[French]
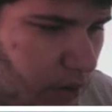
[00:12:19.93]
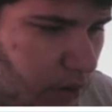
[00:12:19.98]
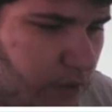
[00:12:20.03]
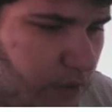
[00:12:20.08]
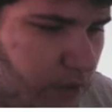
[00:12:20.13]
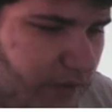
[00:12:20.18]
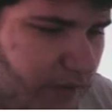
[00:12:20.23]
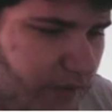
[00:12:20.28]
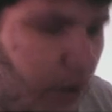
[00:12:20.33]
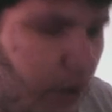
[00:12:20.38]

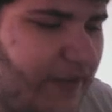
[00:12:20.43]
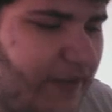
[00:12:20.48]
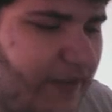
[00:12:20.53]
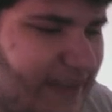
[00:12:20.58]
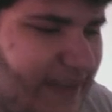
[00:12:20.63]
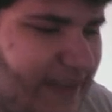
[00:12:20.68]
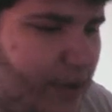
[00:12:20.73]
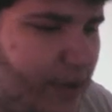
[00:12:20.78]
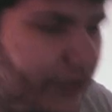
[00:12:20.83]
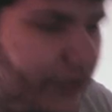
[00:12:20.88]
C'est quoi, on va te
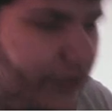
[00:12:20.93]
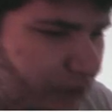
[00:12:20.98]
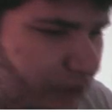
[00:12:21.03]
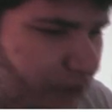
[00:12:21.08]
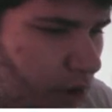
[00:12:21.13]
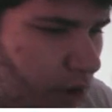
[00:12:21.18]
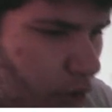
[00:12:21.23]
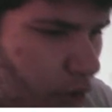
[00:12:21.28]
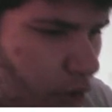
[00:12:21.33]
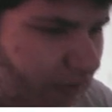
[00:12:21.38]
débuff
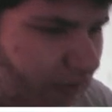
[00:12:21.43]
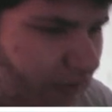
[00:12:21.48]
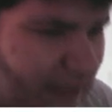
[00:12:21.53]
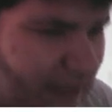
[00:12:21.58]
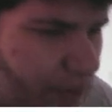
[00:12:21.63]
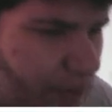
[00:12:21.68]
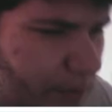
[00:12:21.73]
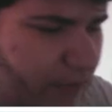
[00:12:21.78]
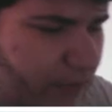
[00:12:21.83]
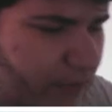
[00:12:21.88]
On va te
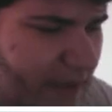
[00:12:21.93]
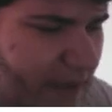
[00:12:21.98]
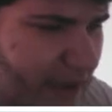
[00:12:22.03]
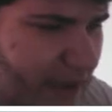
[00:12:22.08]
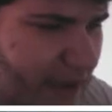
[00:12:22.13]
débuff, mec